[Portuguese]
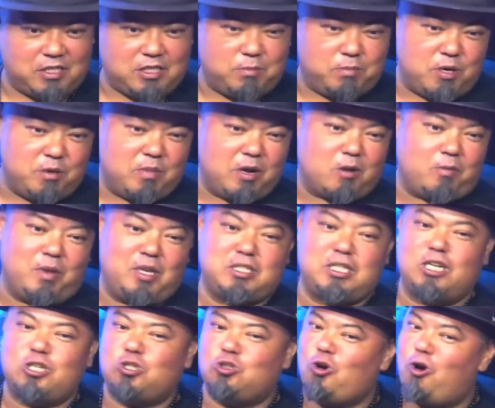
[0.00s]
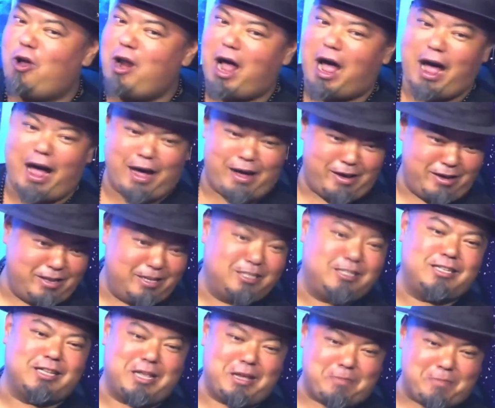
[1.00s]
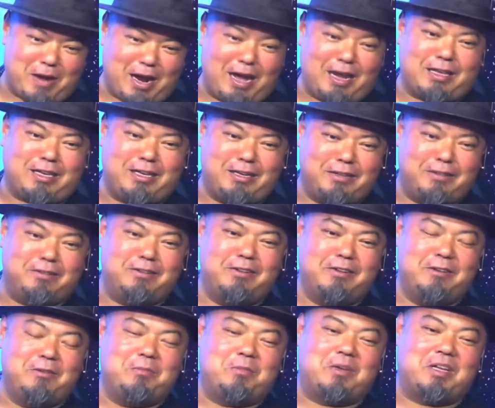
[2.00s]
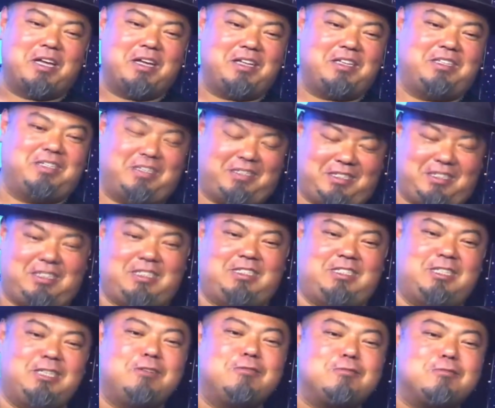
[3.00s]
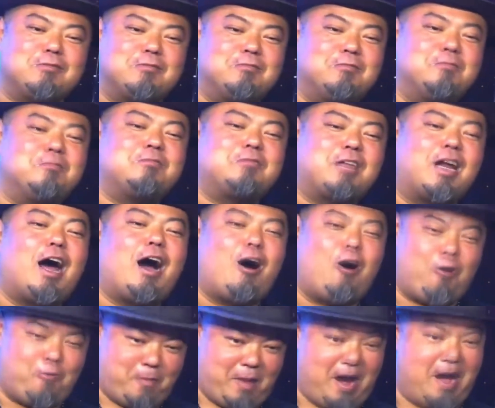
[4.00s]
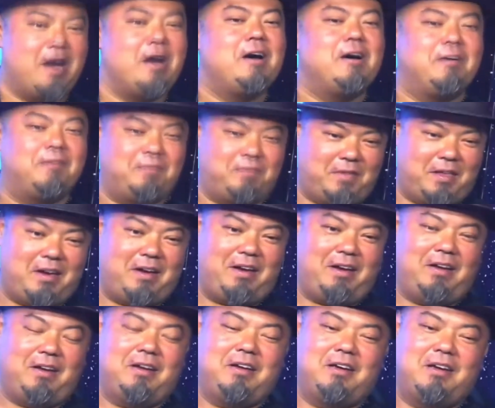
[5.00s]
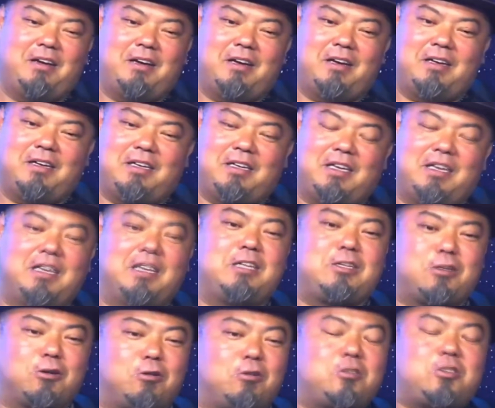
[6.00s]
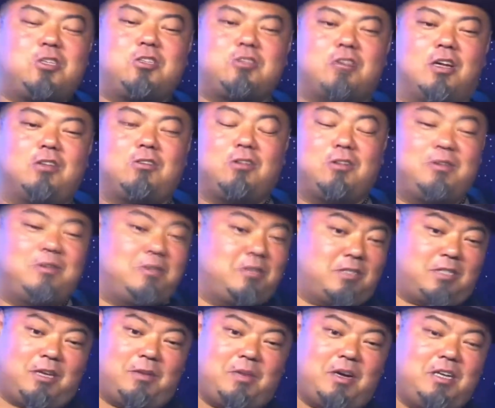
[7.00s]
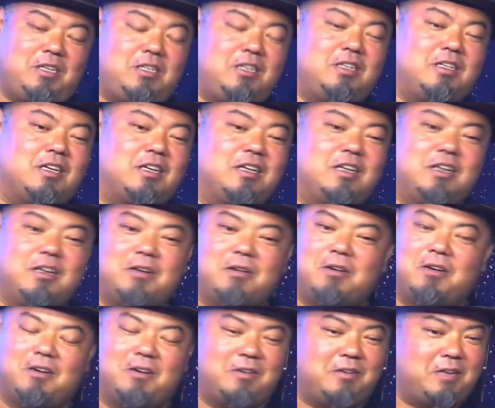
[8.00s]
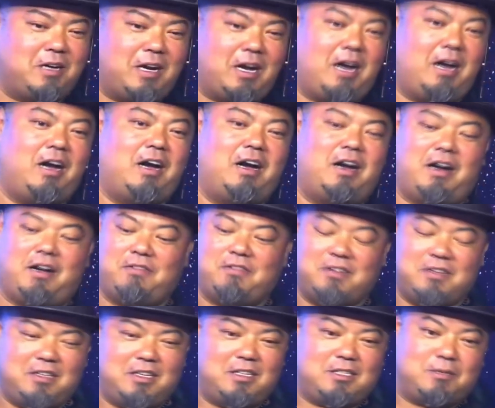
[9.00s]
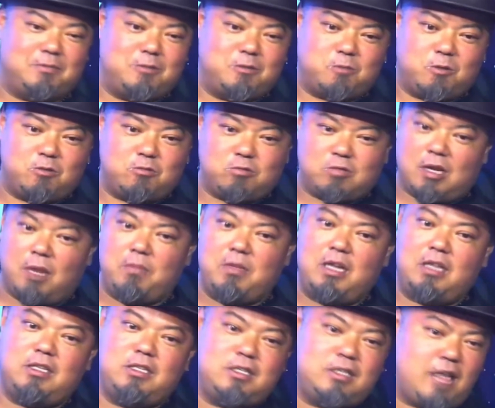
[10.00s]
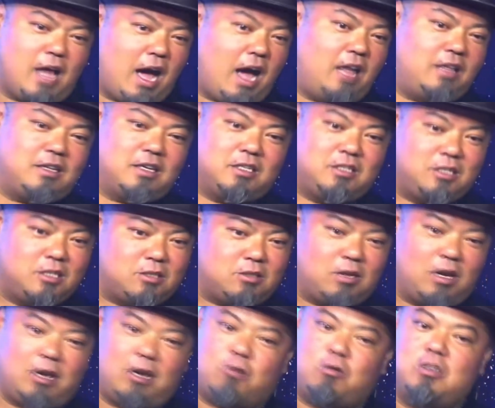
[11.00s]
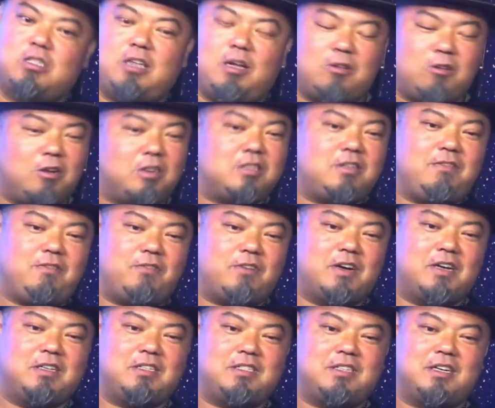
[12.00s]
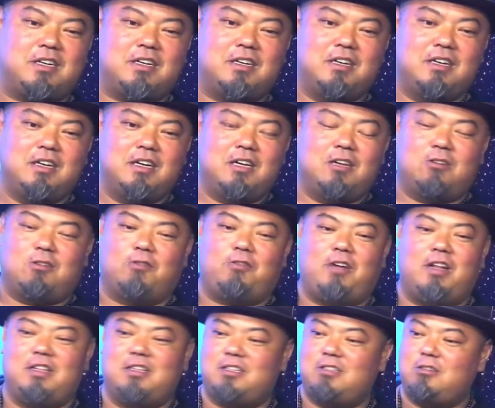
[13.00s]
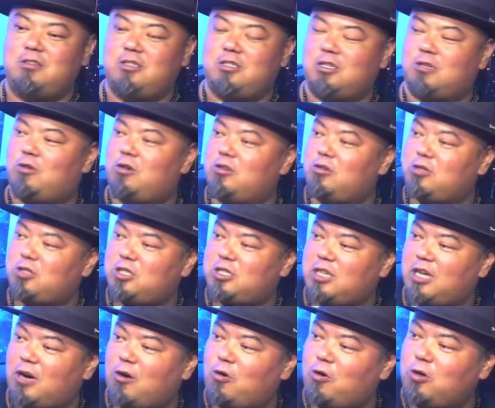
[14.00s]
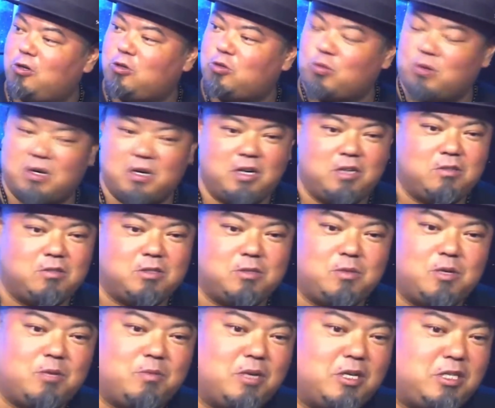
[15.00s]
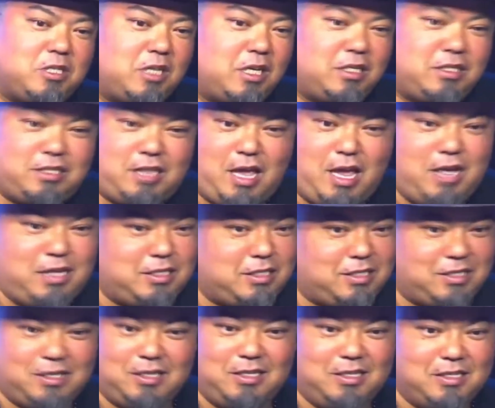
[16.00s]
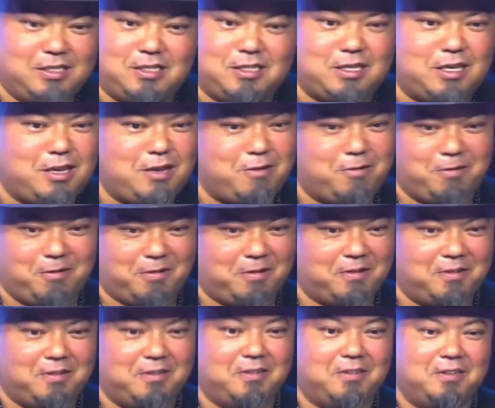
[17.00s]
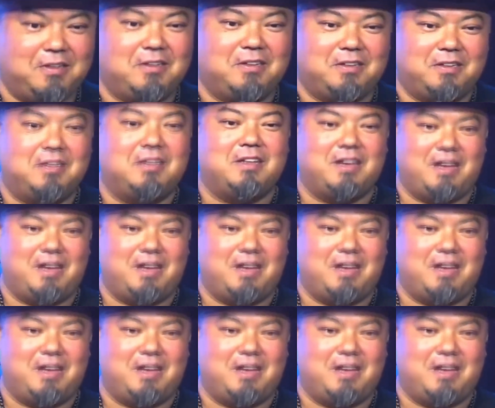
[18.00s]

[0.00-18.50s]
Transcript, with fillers: E minha irmã começa a chorar de lembrar aquilo. Porque tinha um, um trauma, trauma, né? trauma né? É. Carrega. E, e, trouxe isso à tona. Você imagina, oh, a Vanessa, minha esposa, não sabia de nada disso. Era coisa da nossa infância. Eu tô falando de quando eu tinha 8 anos e minha irmã tinha 6, 5. Infância. Né?